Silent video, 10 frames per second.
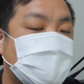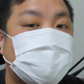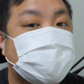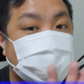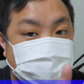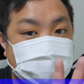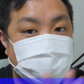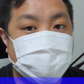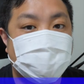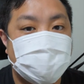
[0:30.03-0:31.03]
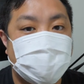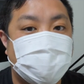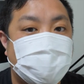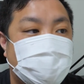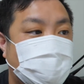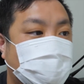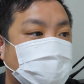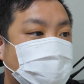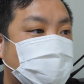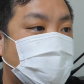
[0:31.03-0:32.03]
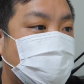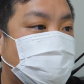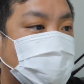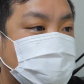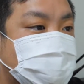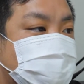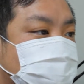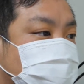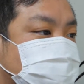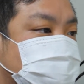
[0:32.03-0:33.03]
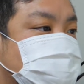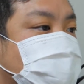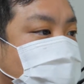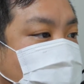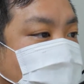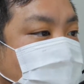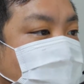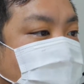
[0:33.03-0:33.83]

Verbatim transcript: ごタイプでの、えー、販売っていう感じですかね。